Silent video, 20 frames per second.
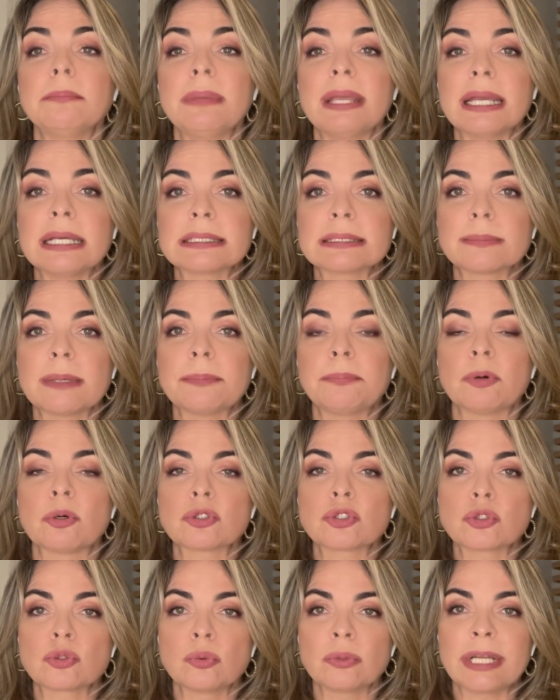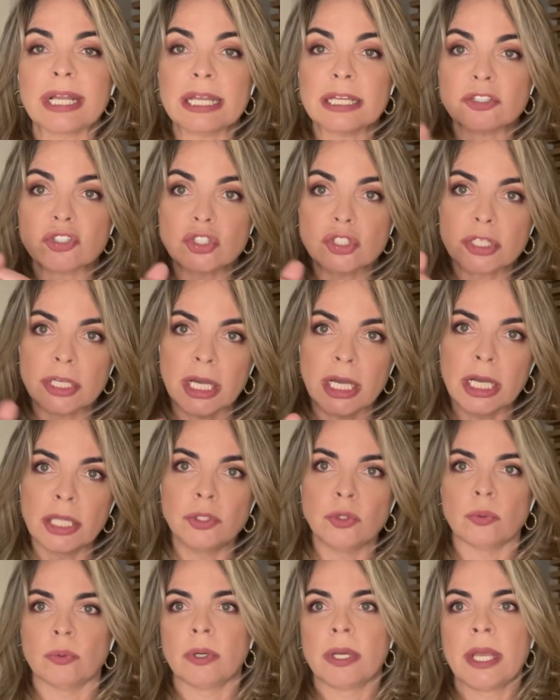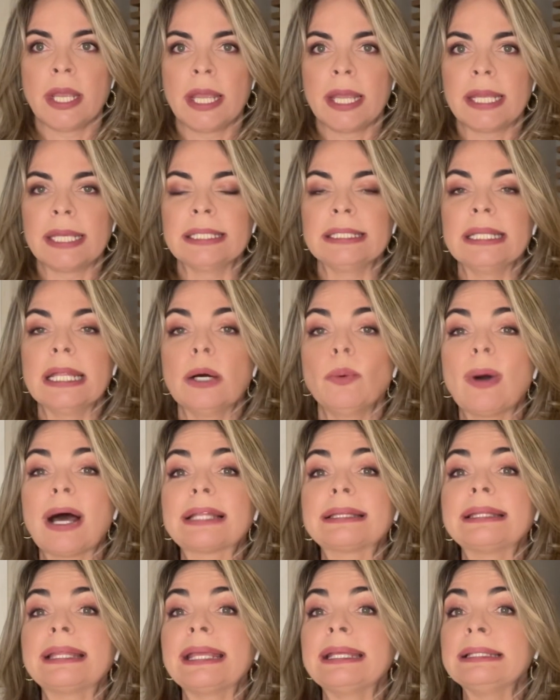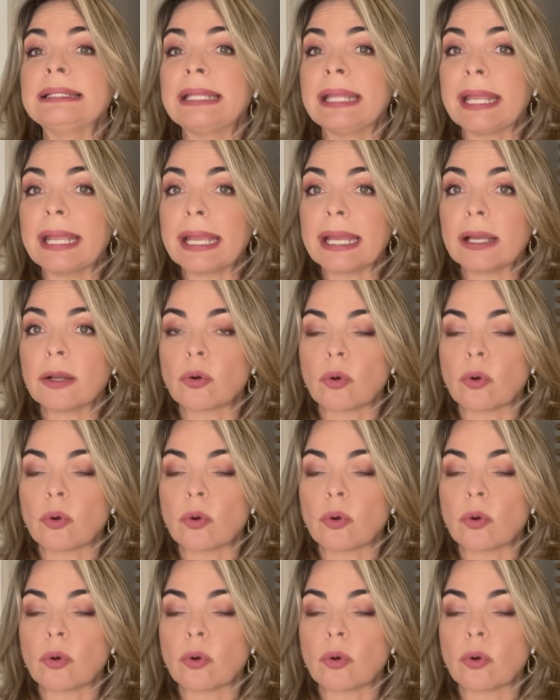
mesma postura este ano em não atender,